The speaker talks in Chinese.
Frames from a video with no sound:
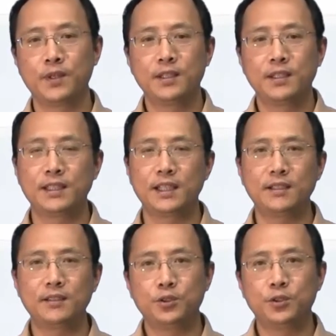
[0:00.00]
那当
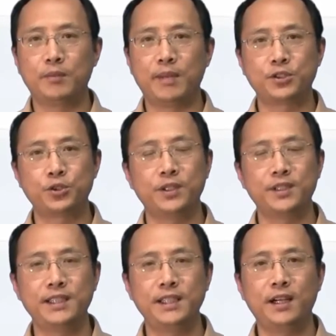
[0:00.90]
然，如果把所有的
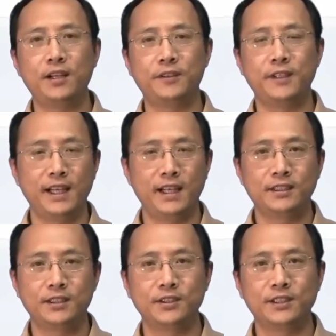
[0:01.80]
第二分量
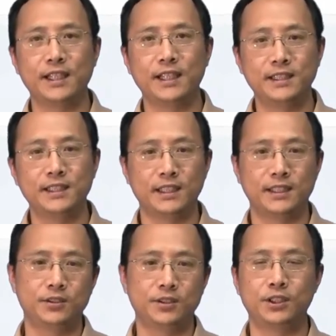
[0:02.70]
收集在一起呢，
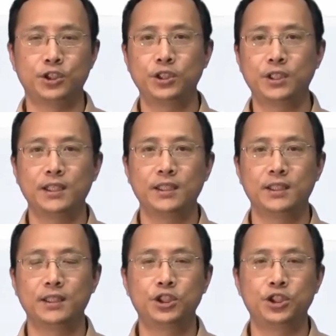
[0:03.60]
就是它的
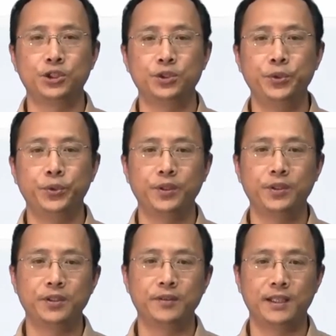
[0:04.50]
值域，
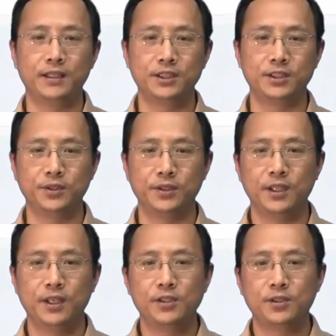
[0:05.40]
对吧？值域。
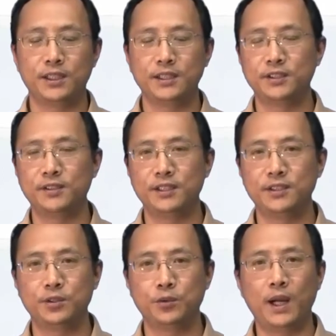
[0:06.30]
所以呢，值域呢就
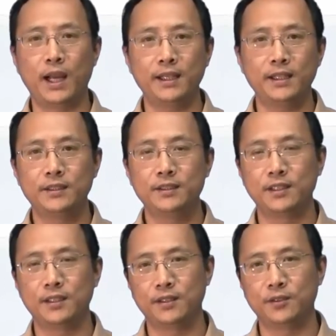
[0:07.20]
是 y 的
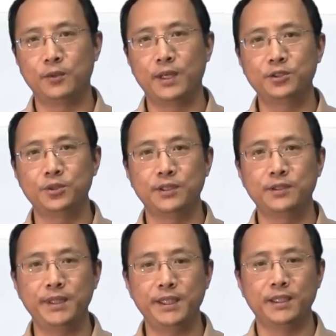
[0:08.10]
y 属于
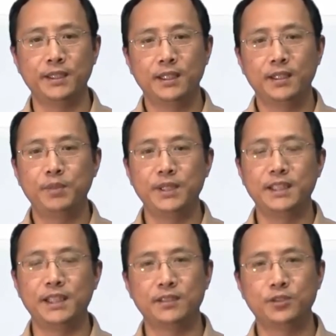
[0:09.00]
B，并且
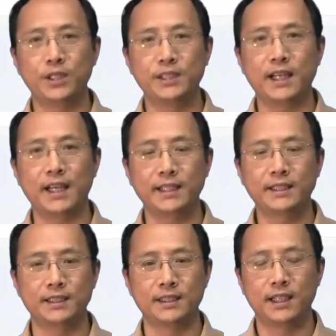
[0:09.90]
呢存在
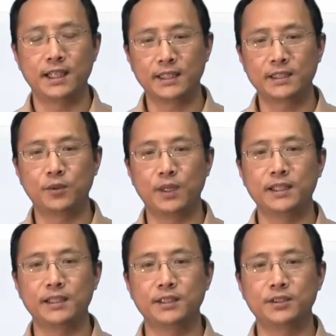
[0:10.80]
x，x,y 呢
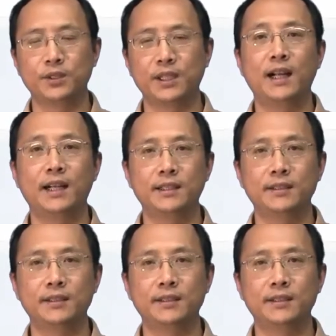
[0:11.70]
是属于 R 的。